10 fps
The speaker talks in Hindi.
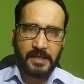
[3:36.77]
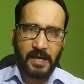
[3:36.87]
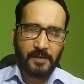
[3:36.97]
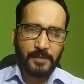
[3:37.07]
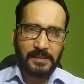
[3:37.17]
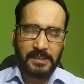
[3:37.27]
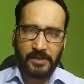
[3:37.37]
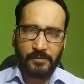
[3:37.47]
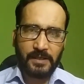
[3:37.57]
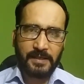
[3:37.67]
यहाँ पे
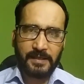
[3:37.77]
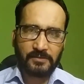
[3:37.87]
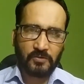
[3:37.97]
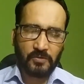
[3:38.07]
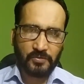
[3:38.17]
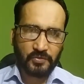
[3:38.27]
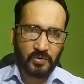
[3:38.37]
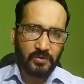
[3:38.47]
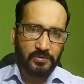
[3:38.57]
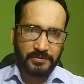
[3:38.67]
लिए हुए हैं तो
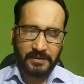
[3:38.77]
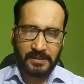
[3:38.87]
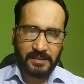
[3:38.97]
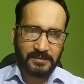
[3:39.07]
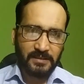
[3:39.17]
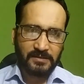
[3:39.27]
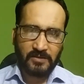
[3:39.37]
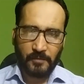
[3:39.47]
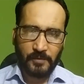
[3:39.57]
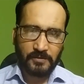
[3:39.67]
उसको उसी तरह से
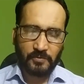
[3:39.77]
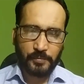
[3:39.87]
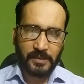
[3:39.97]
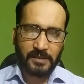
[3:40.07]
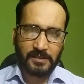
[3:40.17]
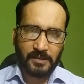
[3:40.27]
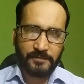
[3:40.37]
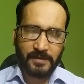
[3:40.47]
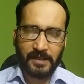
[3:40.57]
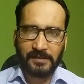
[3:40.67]
स्टॉप लॉस ऊपर की
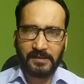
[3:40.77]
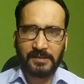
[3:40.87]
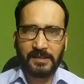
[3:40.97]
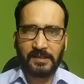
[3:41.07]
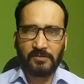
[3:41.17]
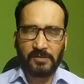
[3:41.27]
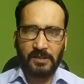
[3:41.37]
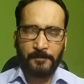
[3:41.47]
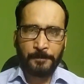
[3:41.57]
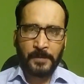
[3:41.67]
तरफ लगाते जाइए
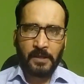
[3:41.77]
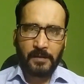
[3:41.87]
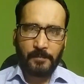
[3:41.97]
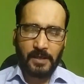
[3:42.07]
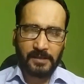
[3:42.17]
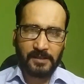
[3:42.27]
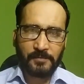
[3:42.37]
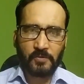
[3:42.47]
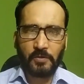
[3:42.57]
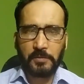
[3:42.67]
क्योंकि मार्केट
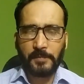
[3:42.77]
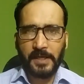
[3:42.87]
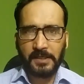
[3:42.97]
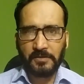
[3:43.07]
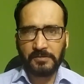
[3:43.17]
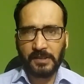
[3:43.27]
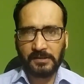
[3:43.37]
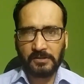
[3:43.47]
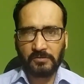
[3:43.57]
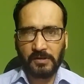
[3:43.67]
में कोई भी बैड न्यूज़
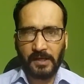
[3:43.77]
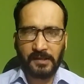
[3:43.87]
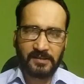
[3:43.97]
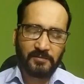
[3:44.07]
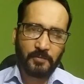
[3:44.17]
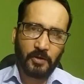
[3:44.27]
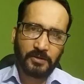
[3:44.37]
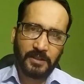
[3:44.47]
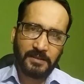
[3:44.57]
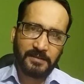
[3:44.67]
आती है तो करेक्शन भी
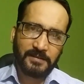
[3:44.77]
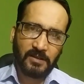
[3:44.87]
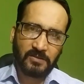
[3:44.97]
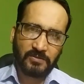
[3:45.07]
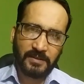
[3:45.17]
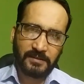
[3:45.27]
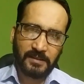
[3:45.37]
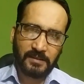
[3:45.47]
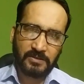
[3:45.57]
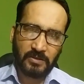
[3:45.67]
बहुत तेज़ी से ऑटो
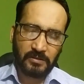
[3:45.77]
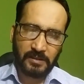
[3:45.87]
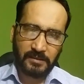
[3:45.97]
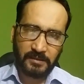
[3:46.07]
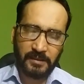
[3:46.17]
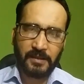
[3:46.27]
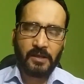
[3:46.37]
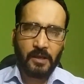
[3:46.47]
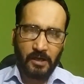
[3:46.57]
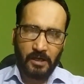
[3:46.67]
सेक्टर के स्टॉक करते हैं
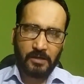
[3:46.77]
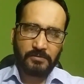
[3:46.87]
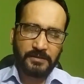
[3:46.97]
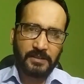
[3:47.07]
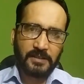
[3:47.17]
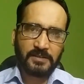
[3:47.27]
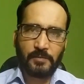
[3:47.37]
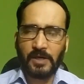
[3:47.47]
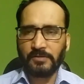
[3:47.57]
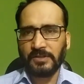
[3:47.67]
और उसी तरह से
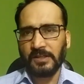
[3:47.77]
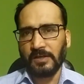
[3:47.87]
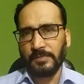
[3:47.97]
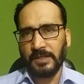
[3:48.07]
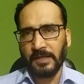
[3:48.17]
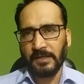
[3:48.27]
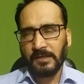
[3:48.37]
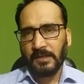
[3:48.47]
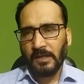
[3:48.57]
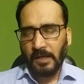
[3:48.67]
मारुति का भी है
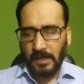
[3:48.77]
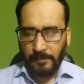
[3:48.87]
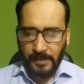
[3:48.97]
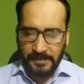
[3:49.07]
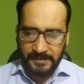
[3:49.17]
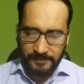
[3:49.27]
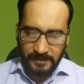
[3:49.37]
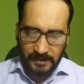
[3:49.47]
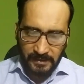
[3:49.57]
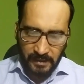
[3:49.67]
अब
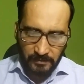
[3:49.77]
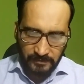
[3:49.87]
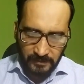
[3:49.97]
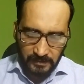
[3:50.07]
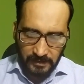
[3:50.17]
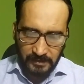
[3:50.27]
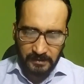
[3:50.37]
एच के हाउसिंग